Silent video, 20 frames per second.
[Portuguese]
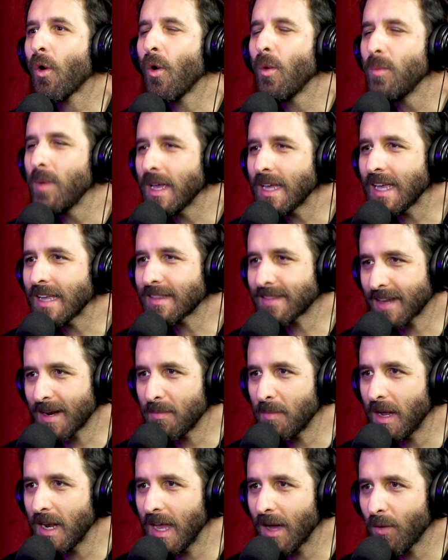Como é que é
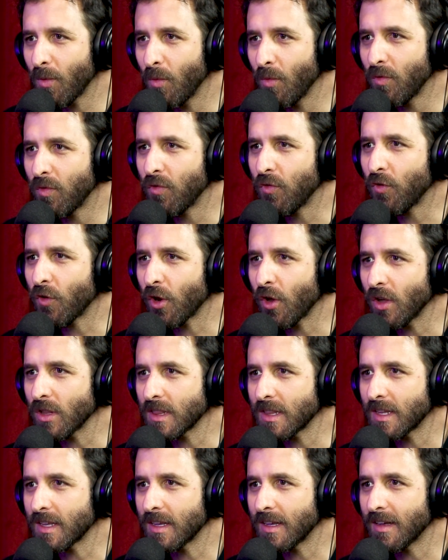trabalhar com
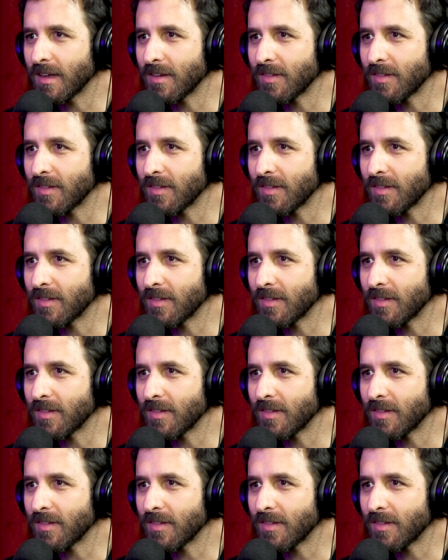frota,